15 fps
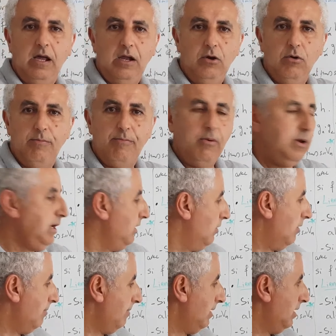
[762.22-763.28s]
le
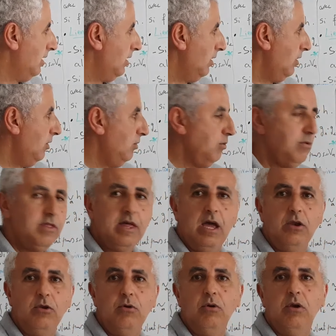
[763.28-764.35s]
polynôme ne
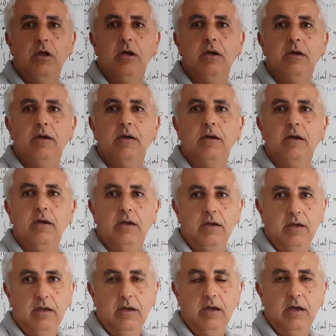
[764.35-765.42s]
s'annule
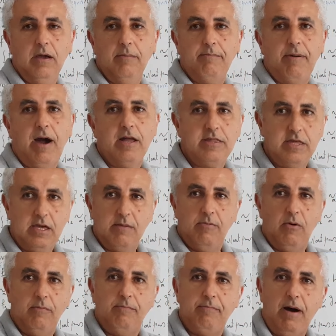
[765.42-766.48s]
euh,
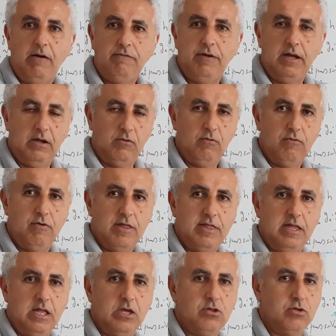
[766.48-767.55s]
pratiquement pas, enfin au
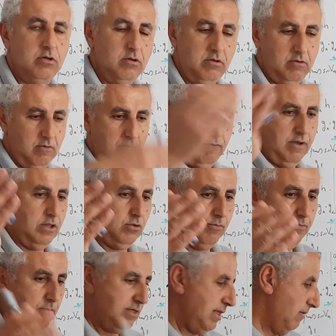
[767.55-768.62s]
voisinage euh, de
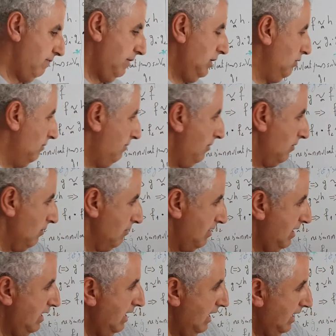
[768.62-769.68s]
plus l'infini, on peut
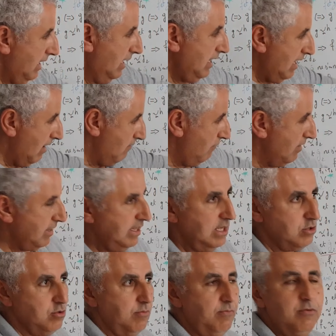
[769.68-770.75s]
considérer qu'il y a un
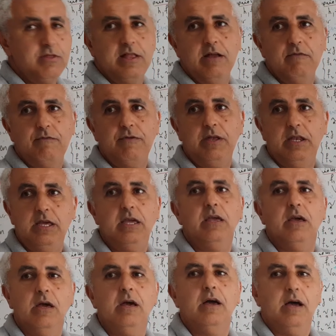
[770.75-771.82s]
voisinage de plus l'infini.
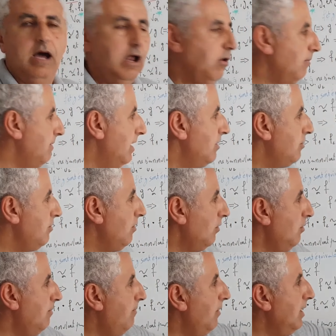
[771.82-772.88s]
Alors bien sûr,
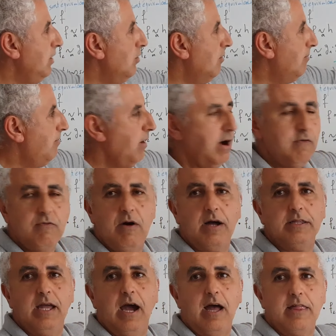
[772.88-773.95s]
le polynôme peut avoir
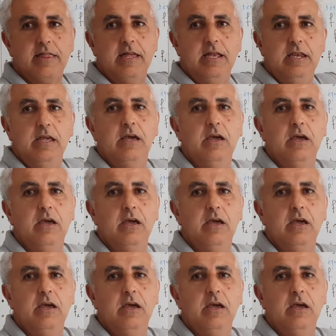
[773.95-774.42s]
des racines,